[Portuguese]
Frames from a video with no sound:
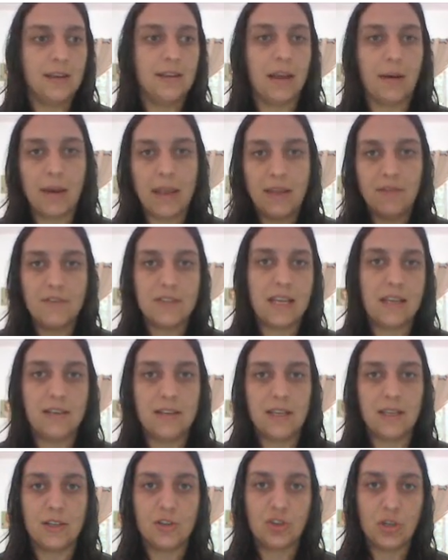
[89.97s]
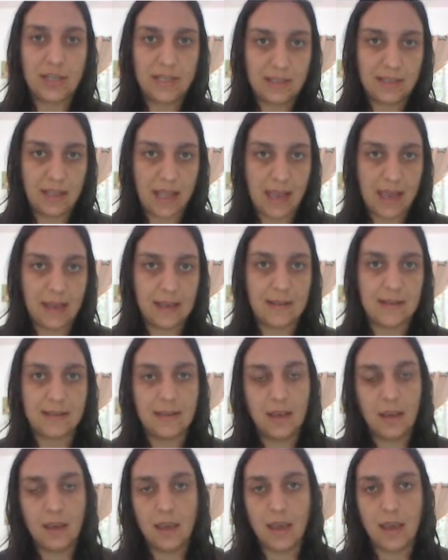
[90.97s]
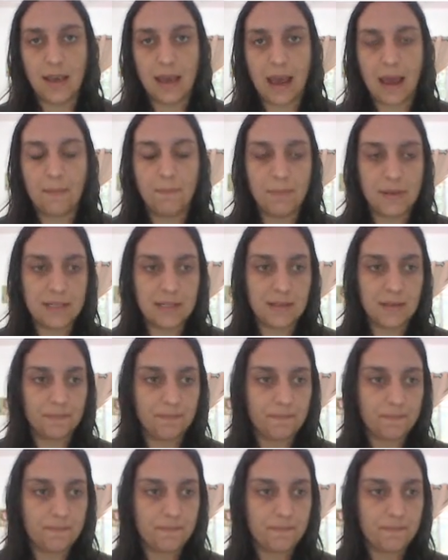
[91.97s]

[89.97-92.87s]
dá uma revisadinha nas suas tags e capas